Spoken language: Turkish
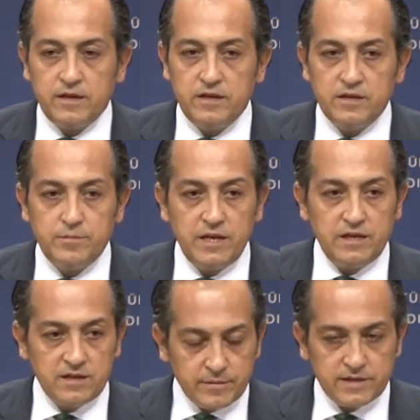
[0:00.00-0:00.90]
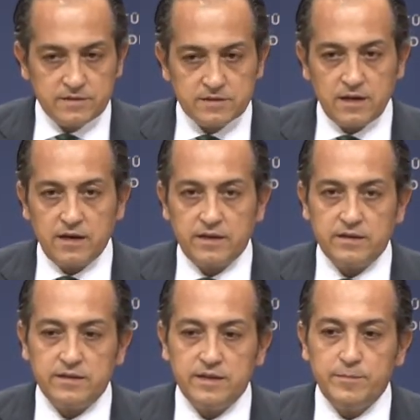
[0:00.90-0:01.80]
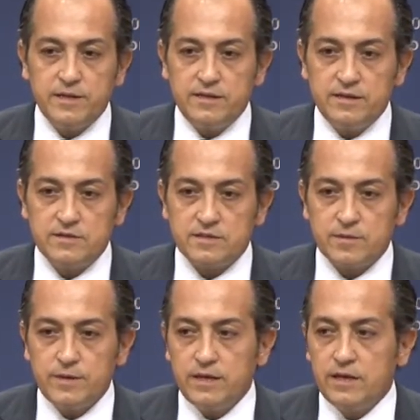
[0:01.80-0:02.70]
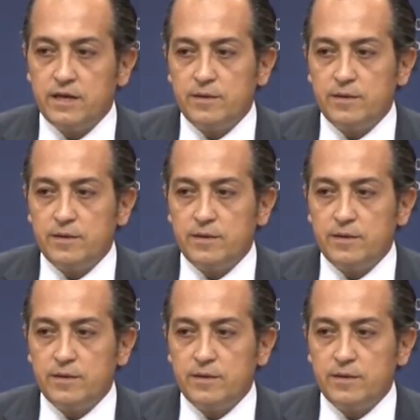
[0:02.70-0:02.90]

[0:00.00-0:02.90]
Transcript: 22 Mayıs tarihinde bildiğiniz gibi